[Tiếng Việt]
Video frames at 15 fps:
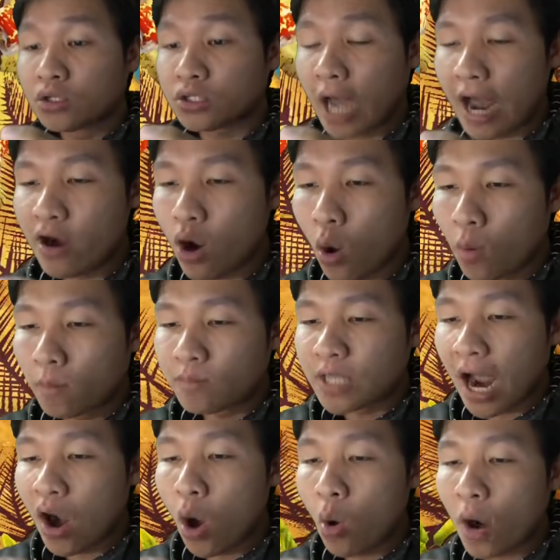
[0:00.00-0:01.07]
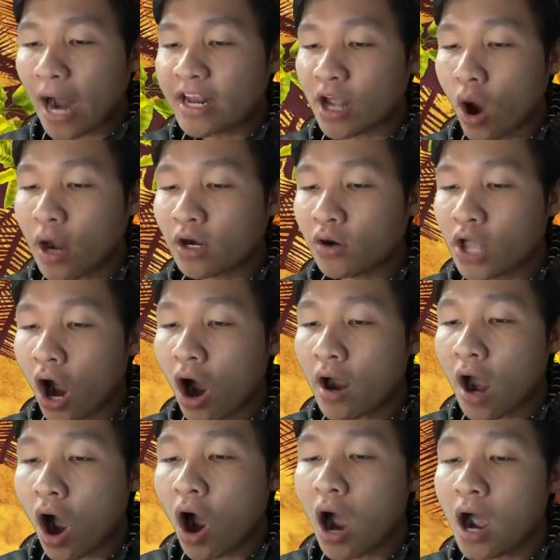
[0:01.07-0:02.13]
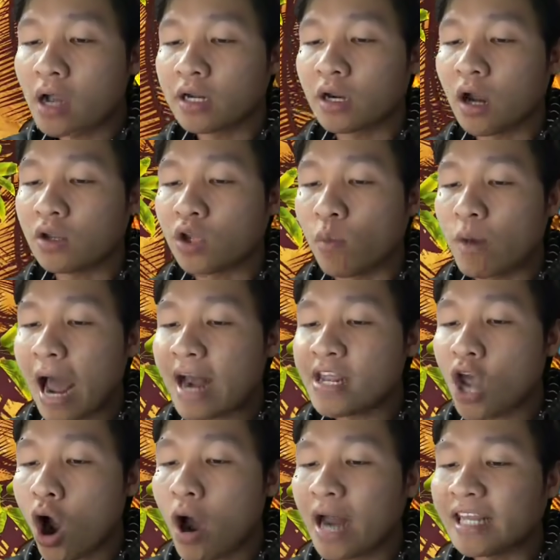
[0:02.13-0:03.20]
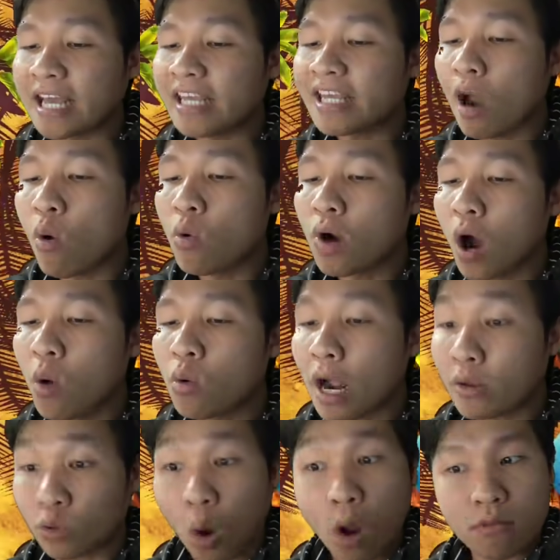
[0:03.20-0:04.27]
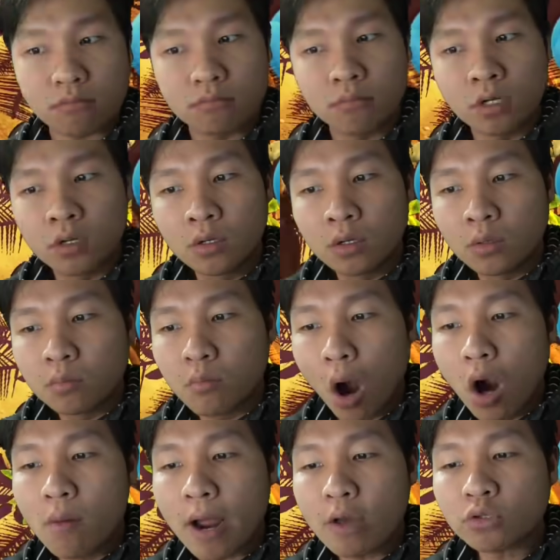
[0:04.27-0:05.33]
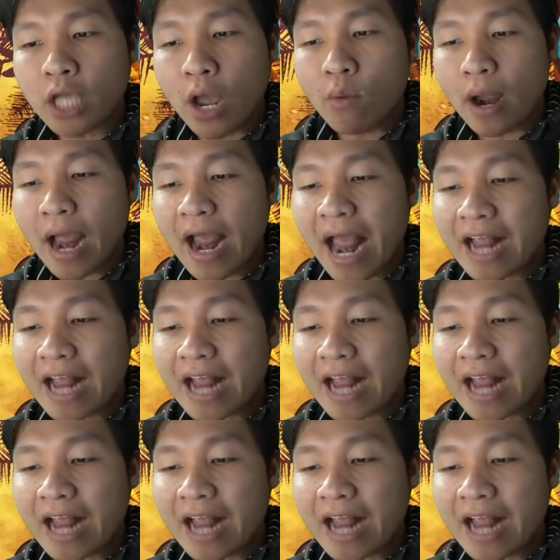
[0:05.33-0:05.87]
chơi nó luôn chơi luôn anh nhỏ anh có vỏ đó nói chung là anh nhỏ anh chảy trâu ok trời bự mà yếu xìu ấy